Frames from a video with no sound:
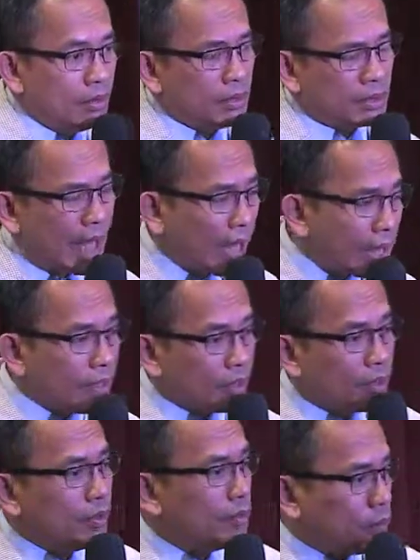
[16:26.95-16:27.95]
Sakit
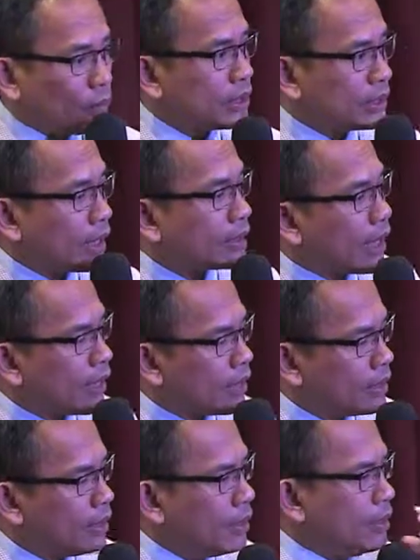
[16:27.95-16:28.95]
itu, proses yang sakit.
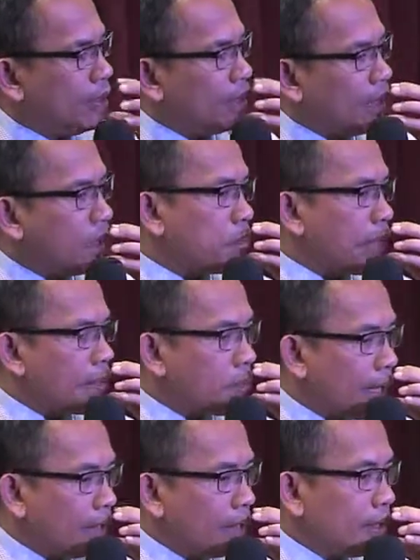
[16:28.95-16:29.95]
Dan
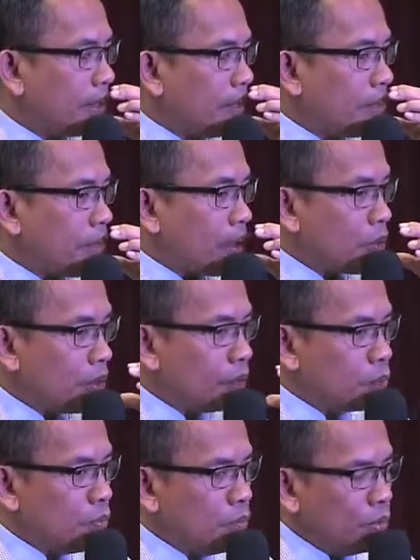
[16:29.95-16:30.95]
pelan-pelan paruh ini
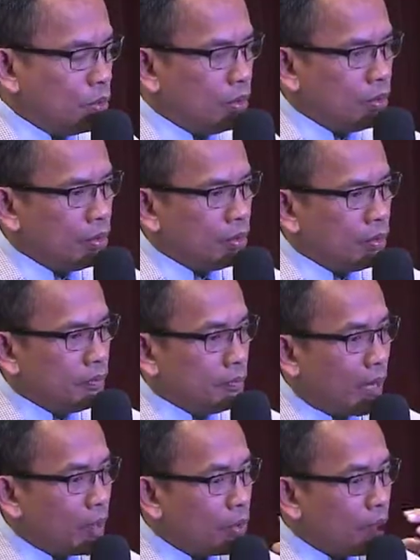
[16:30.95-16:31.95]
tumbuh.
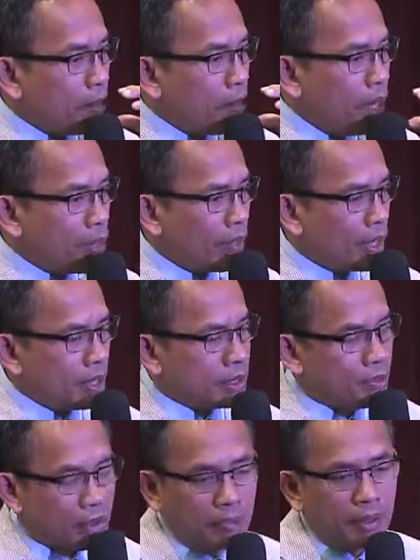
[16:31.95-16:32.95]
Paruh yang baru lagi
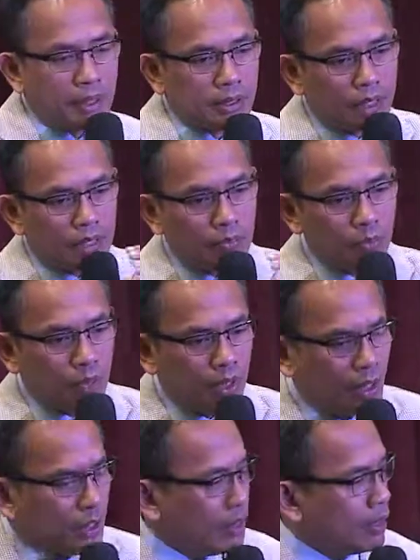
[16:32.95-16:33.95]
seperti pada saat dia muda.
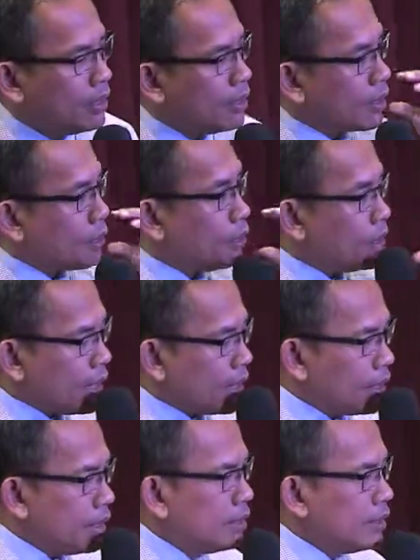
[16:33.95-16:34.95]

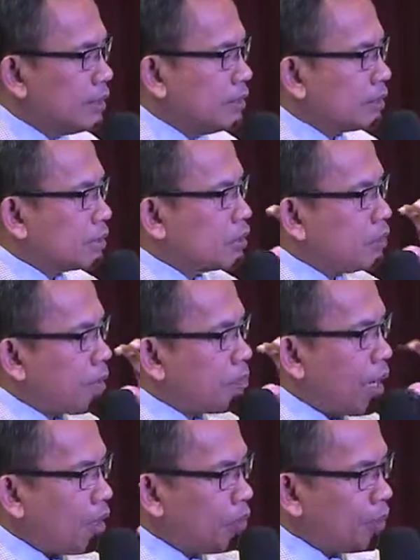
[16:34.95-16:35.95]
Kemudian sesudah
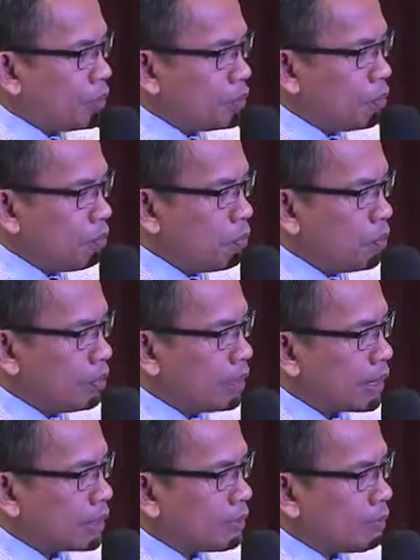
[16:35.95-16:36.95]
paruh ini tumbuh
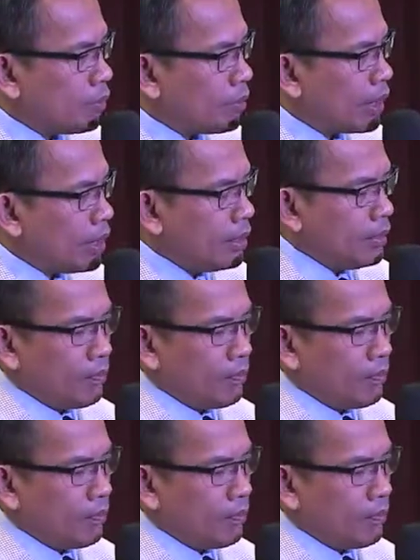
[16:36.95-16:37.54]
dengan sempurna,